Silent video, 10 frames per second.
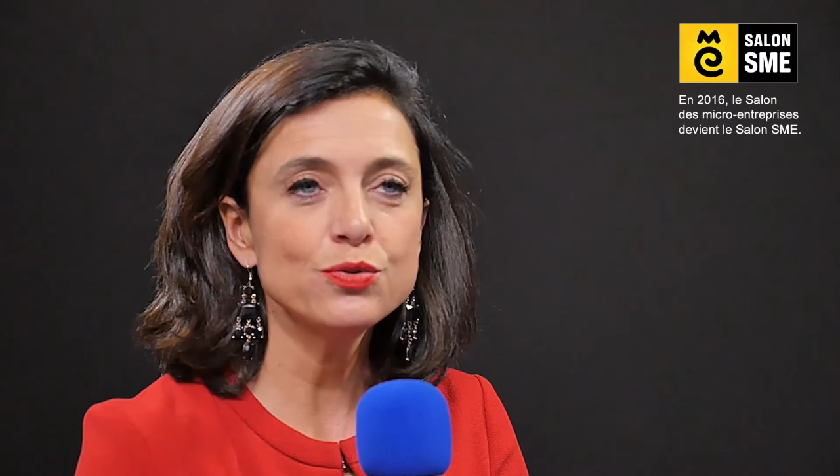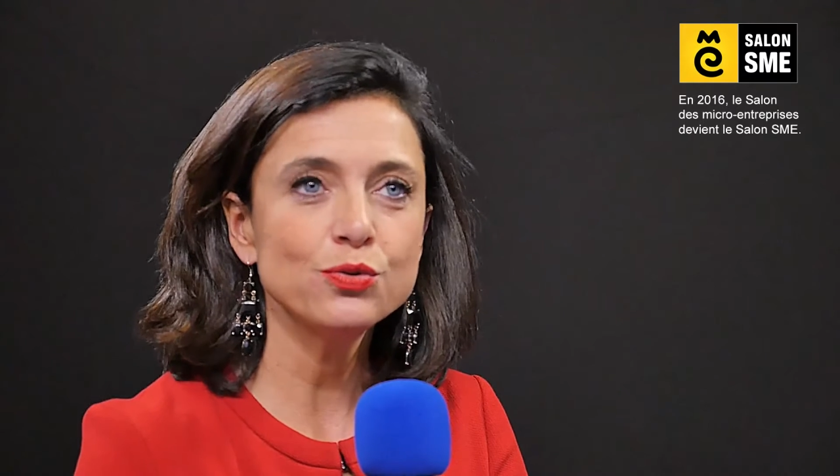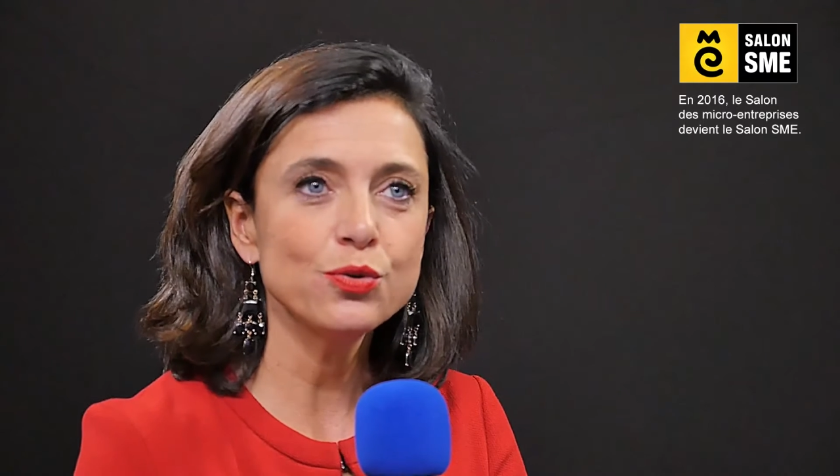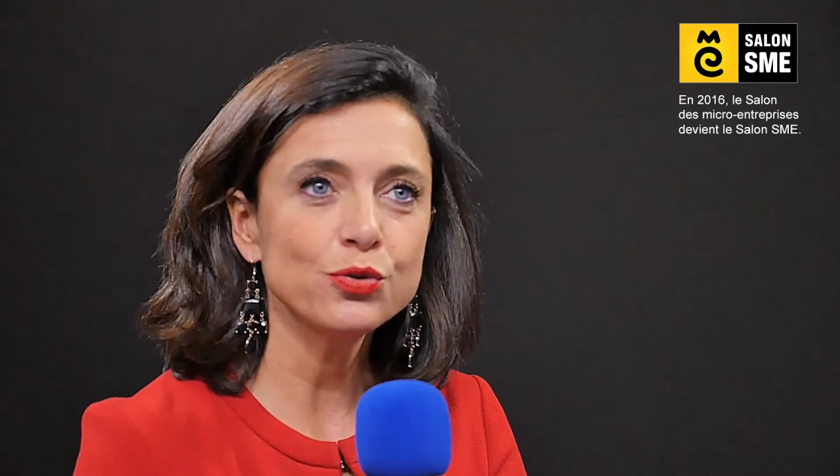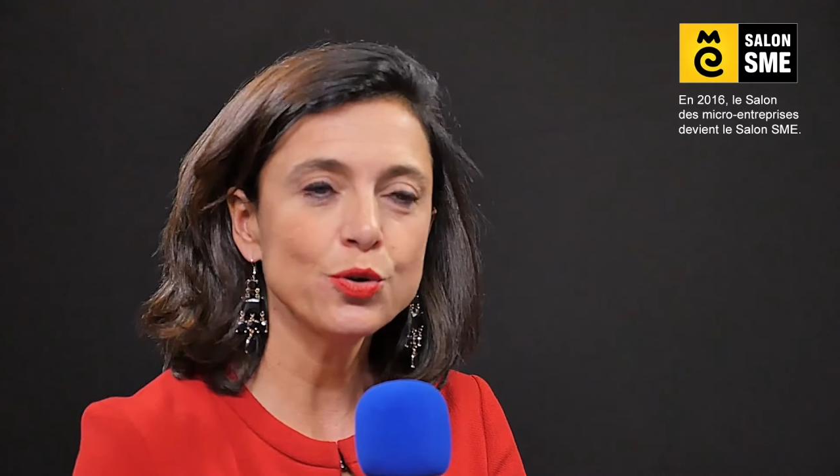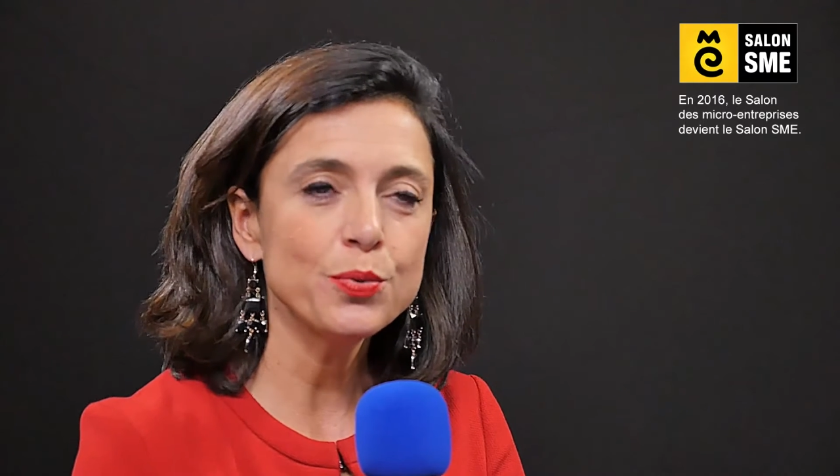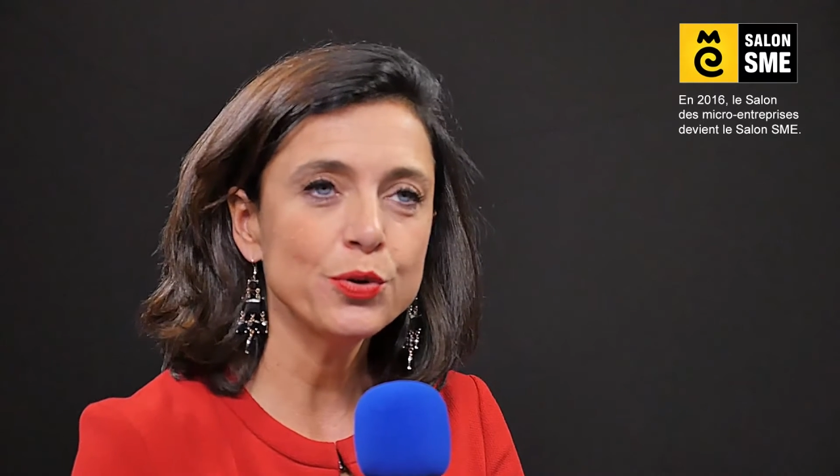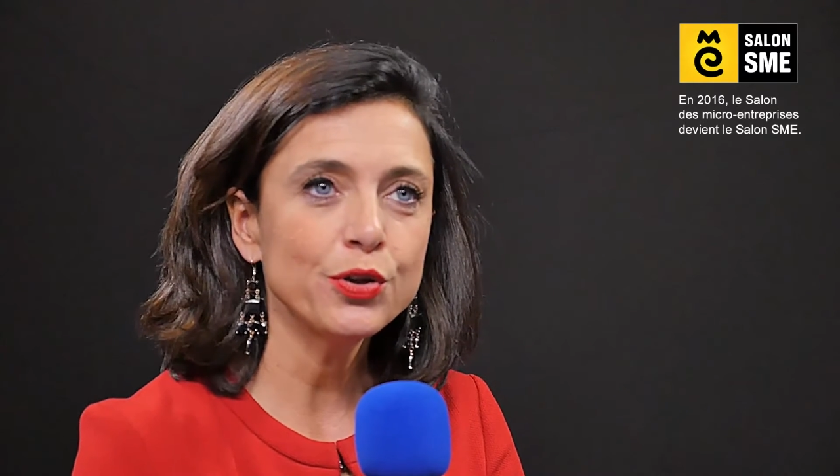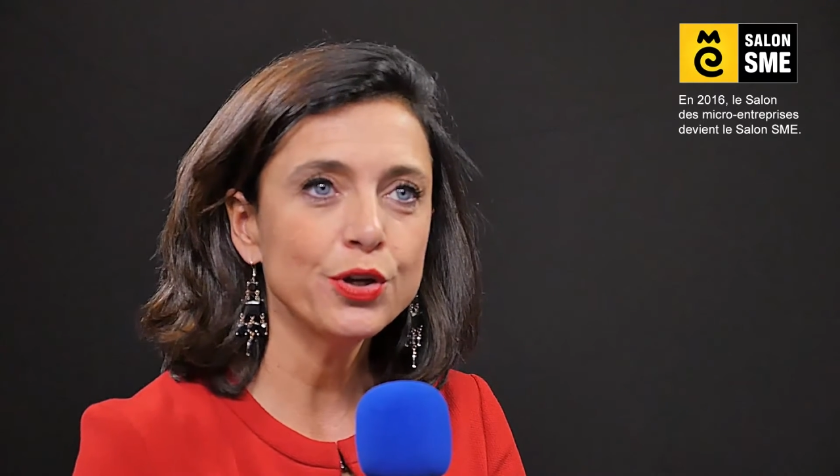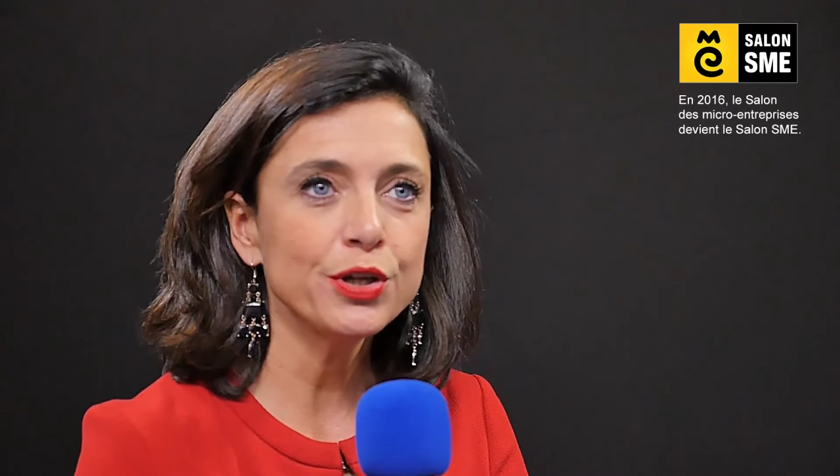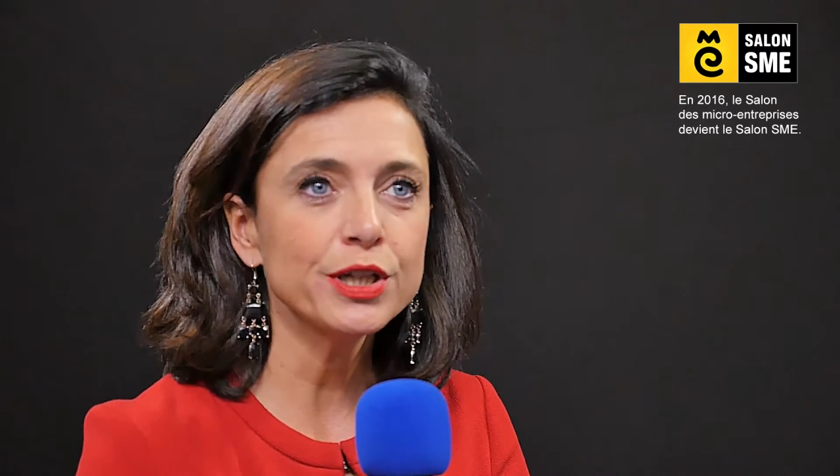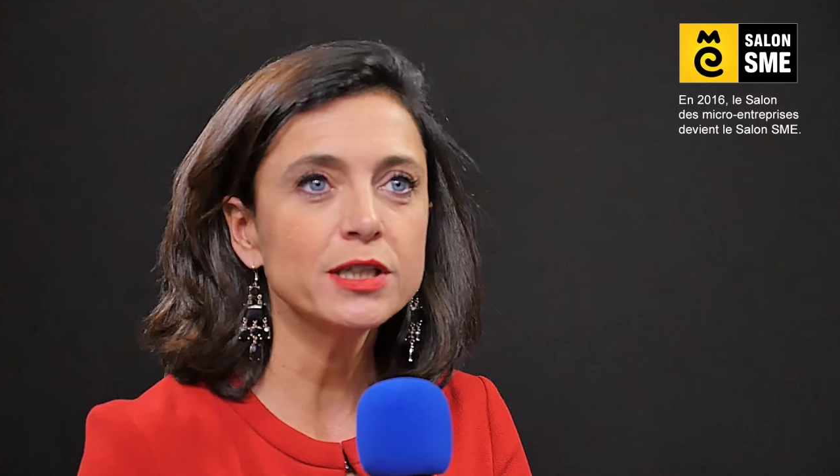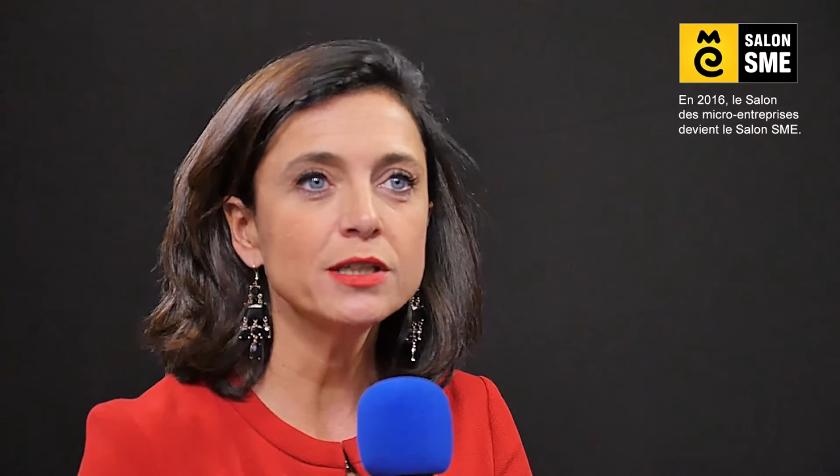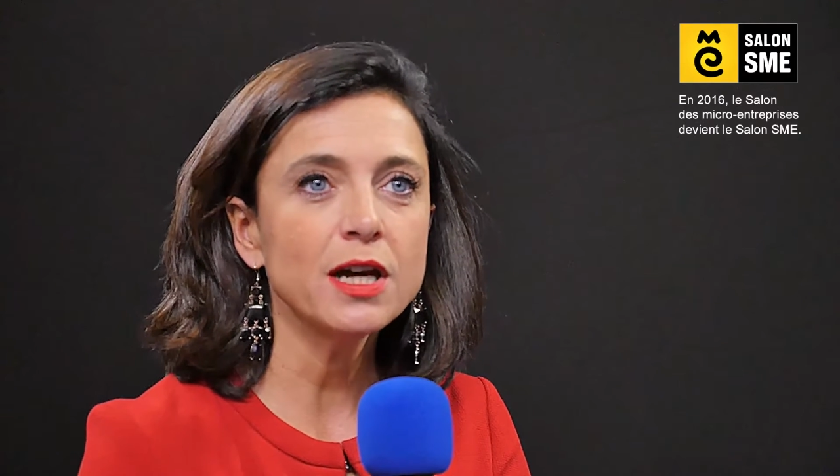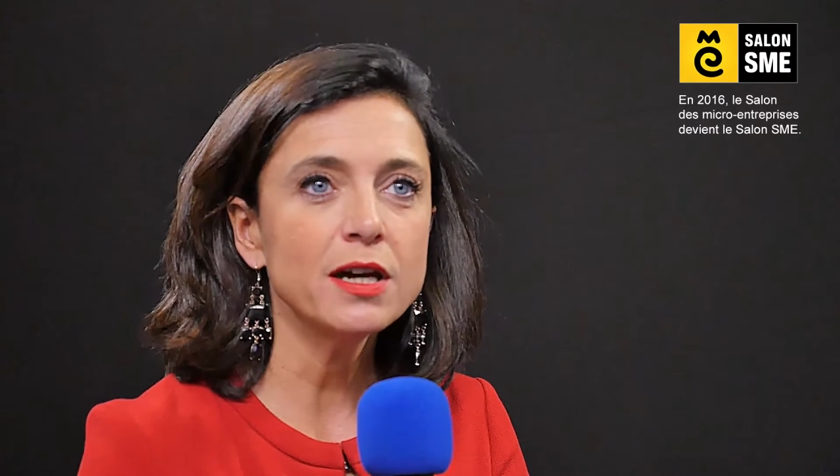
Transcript: d'auto-entrepreneur qui